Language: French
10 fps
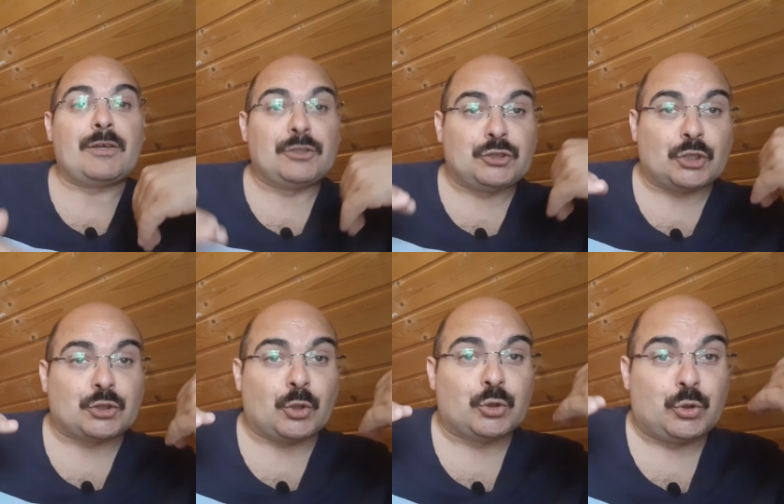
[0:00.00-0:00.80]
se
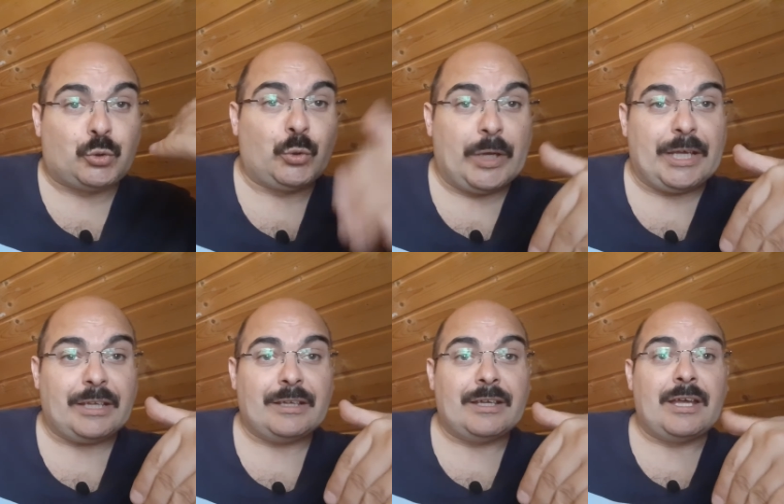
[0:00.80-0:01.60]
sont
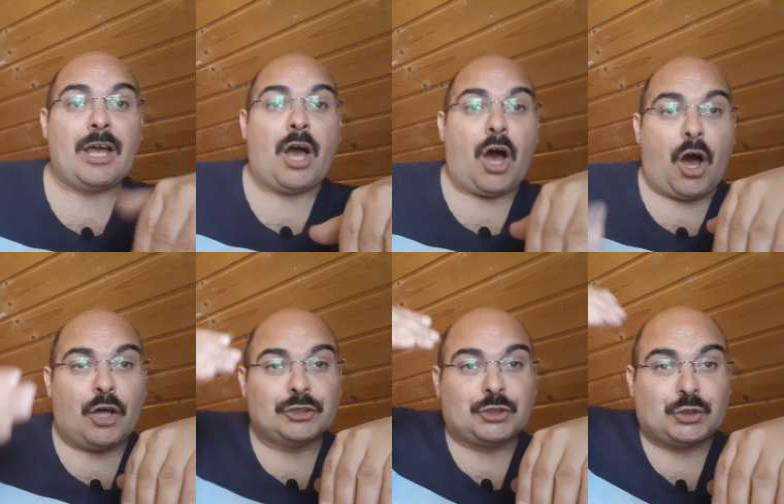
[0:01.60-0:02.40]
tués.
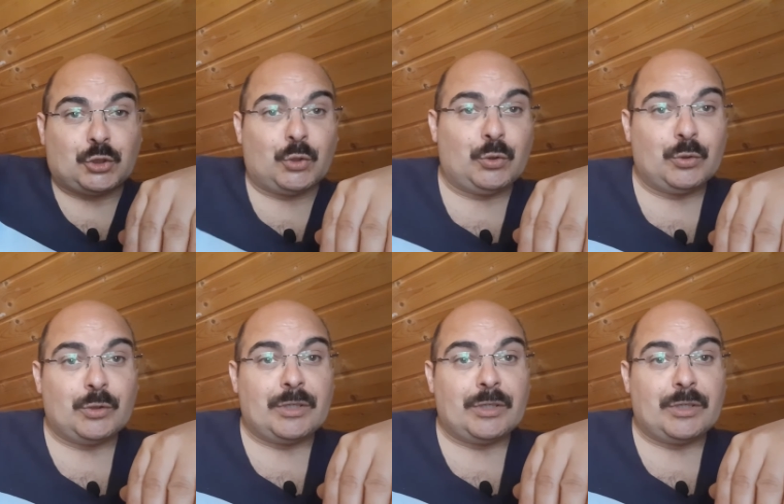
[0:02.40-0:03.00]
En dessous,